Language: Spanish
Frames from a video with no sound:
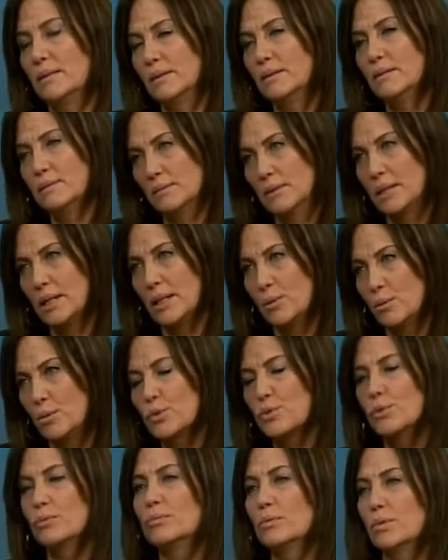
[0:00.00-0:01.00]
eh,
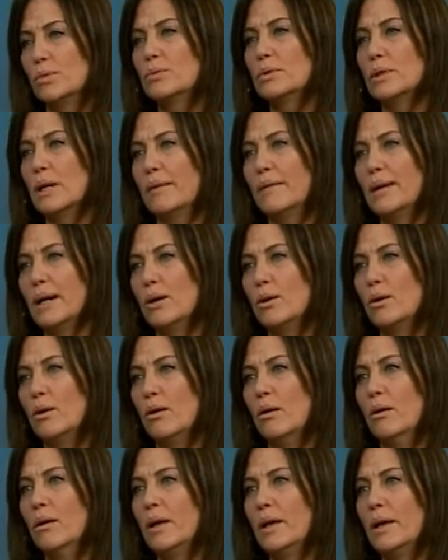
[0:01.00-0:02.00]
tenemos un,
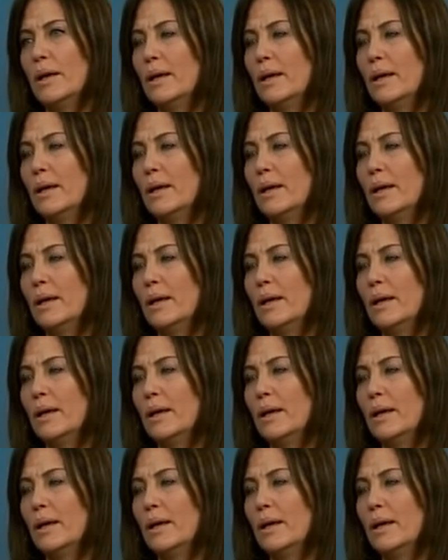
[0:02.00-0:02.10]
trabajo,